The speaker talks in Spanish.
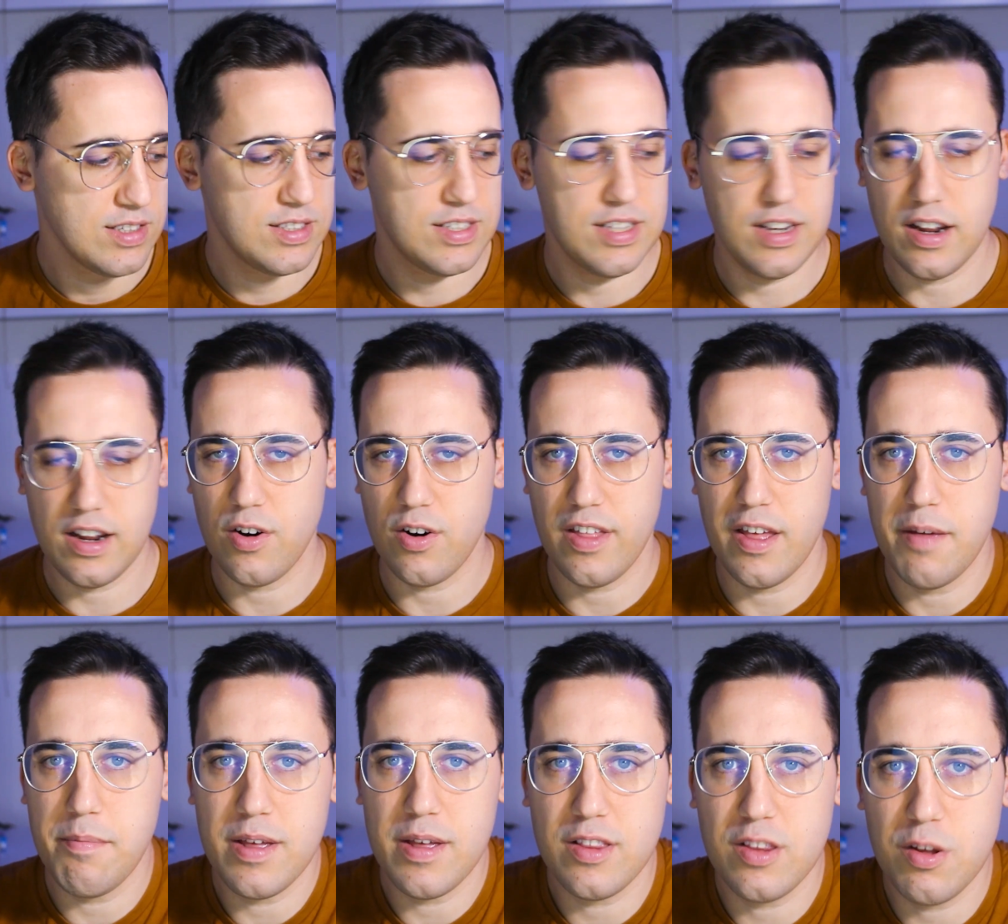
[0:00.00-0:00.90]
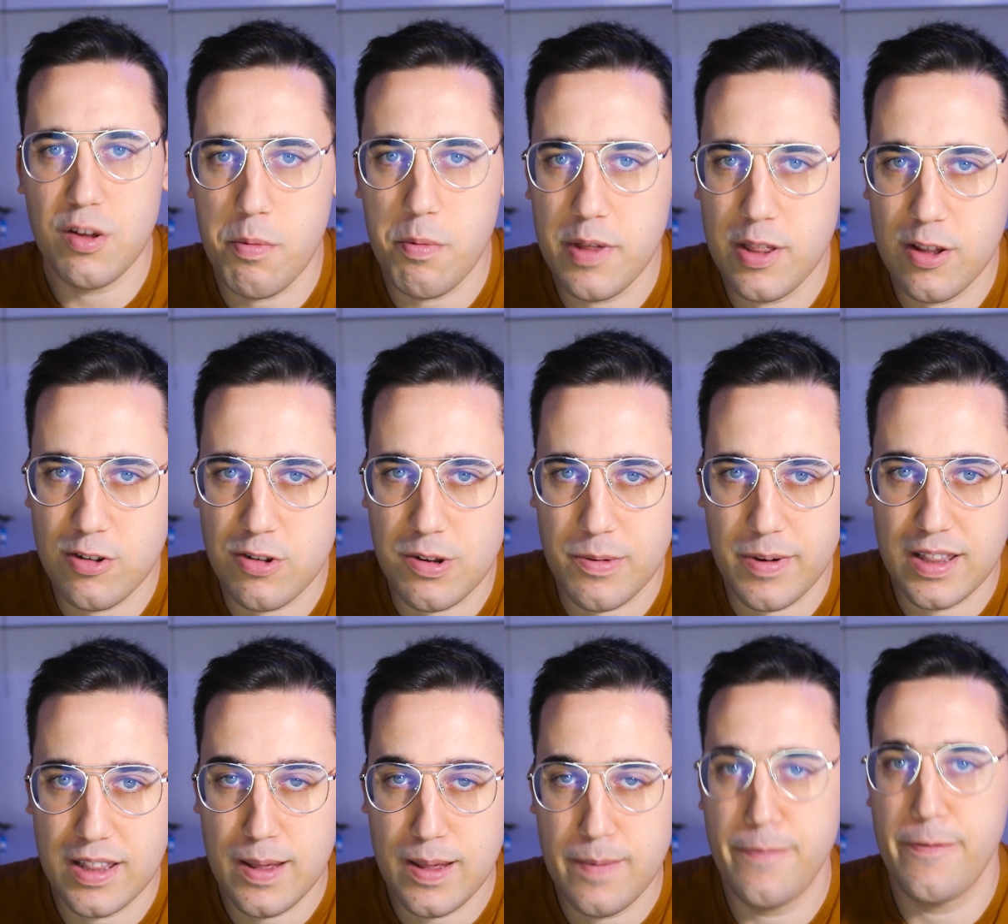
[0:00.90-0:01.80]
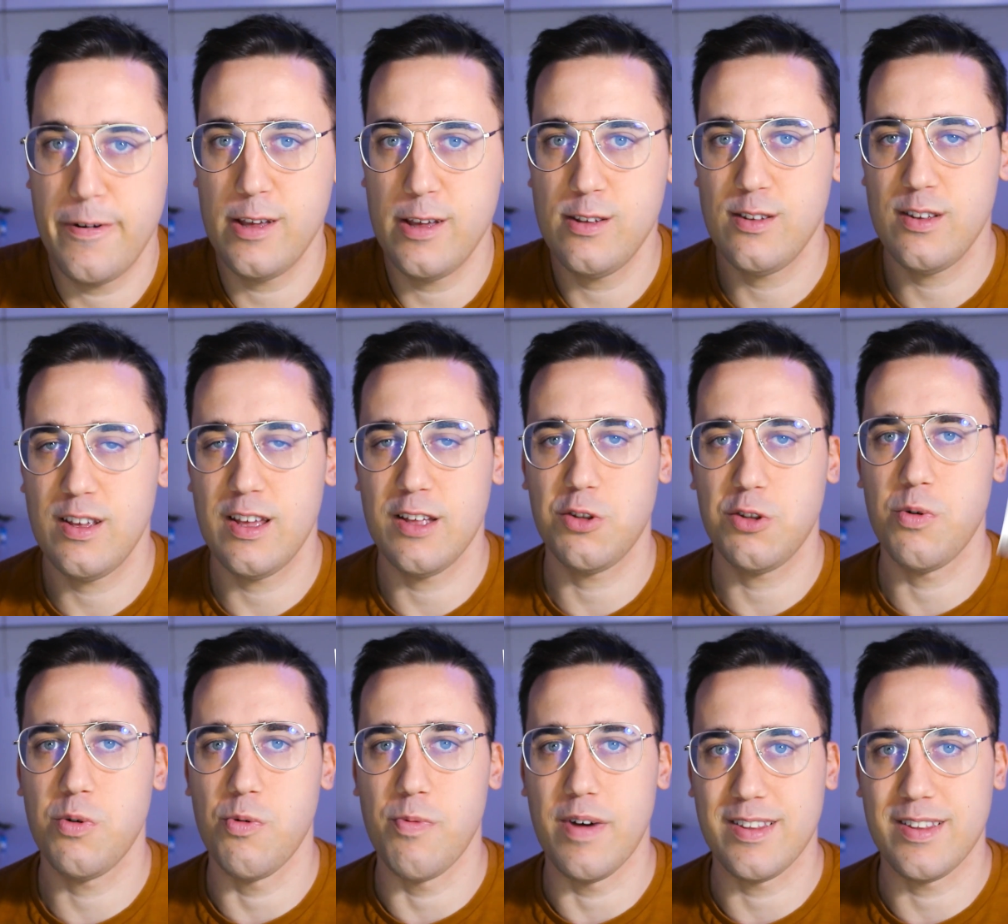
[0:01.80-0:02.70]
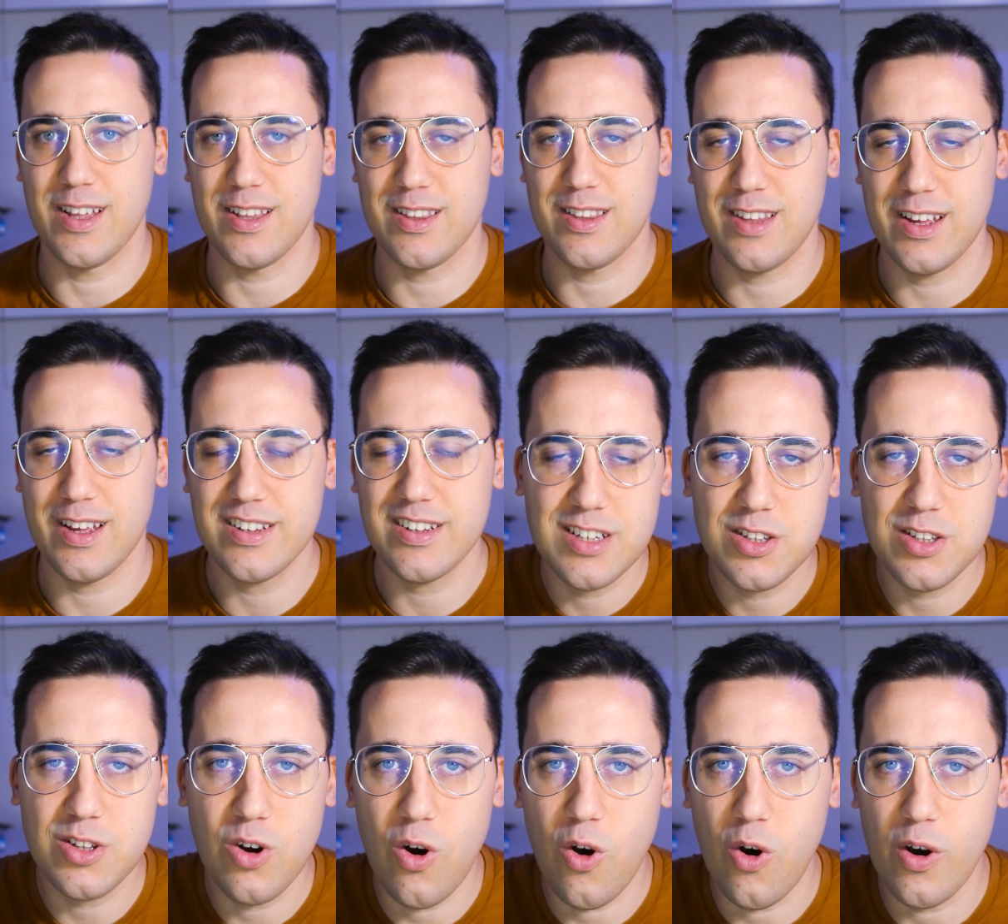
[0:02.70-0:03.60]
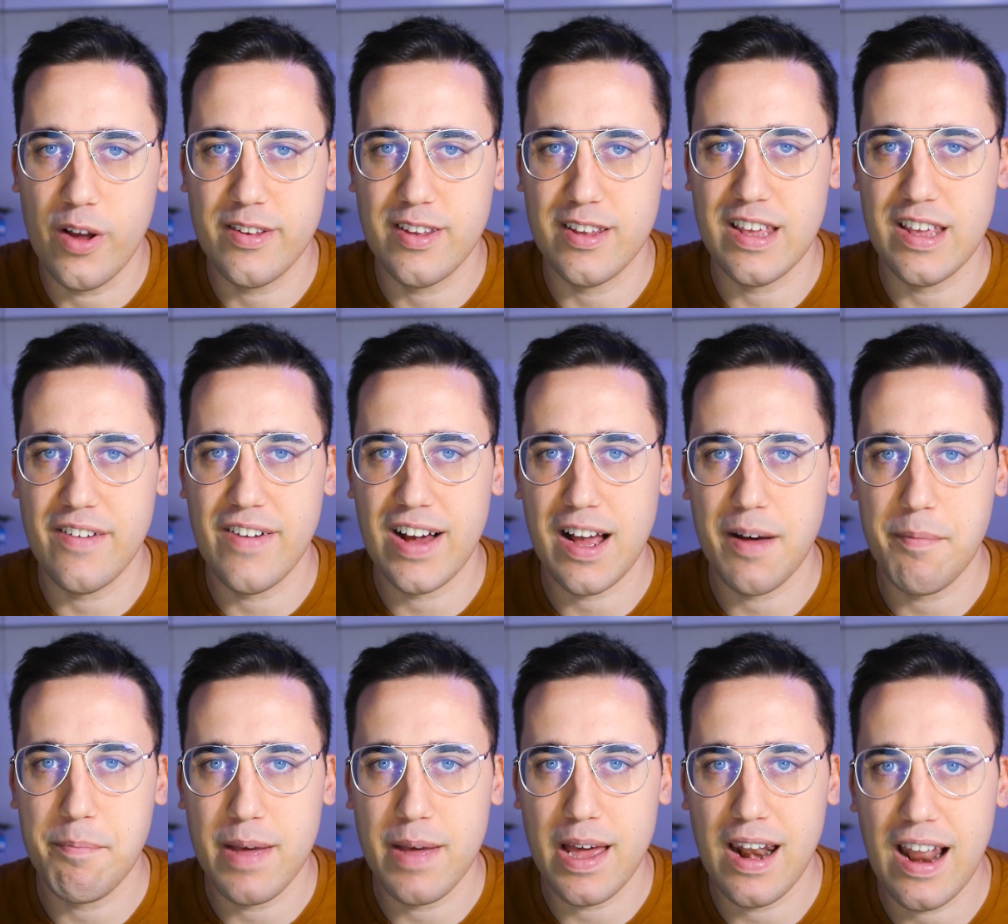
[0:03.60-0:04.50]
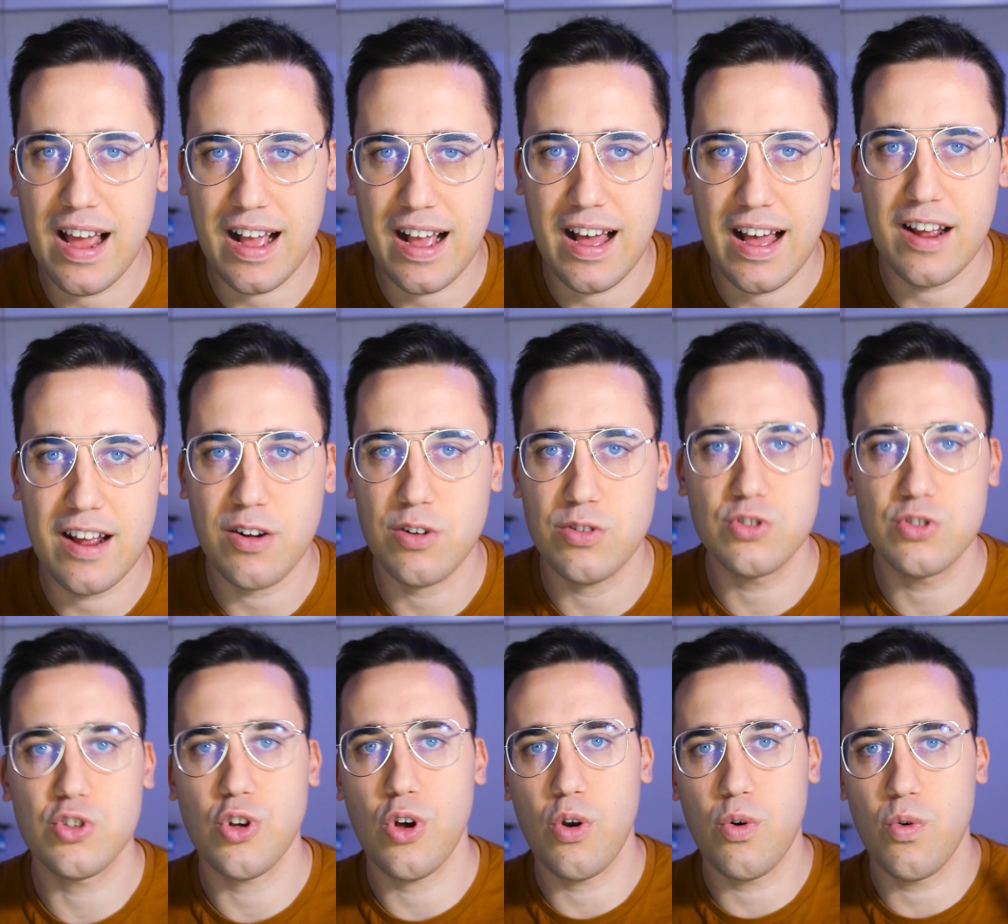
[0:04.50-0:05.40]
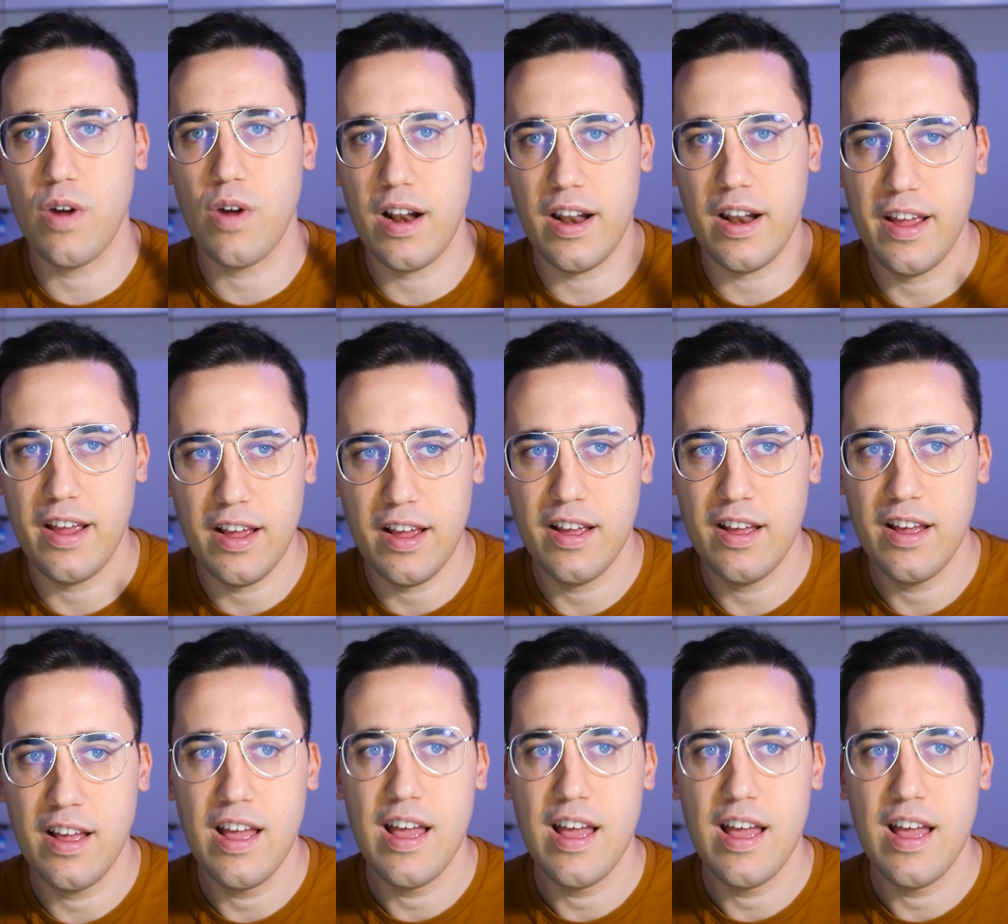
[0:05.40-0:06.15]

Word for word: Si recordáis mi antiguo vídeo sobre Deepface, que tuvo bastante éxito, os enseñaba a cambiar la cara con solo un clic.